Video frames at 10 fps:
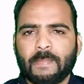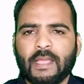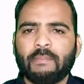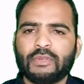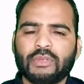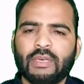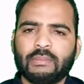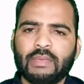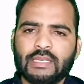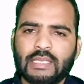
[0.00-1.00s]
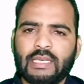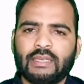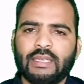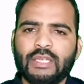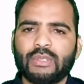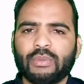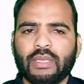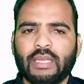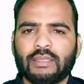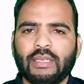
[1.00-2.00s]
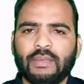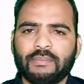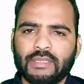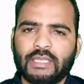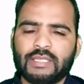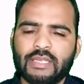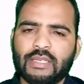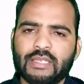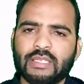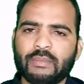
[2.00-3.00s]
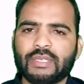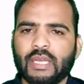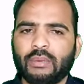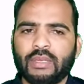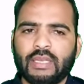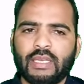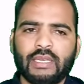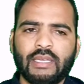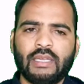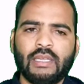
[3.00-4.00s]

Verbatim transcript: आपने शुरुआत में गज़ल लिखना ही शुरू किया था इब्तदाई जैसे सभी शायरों ने किया है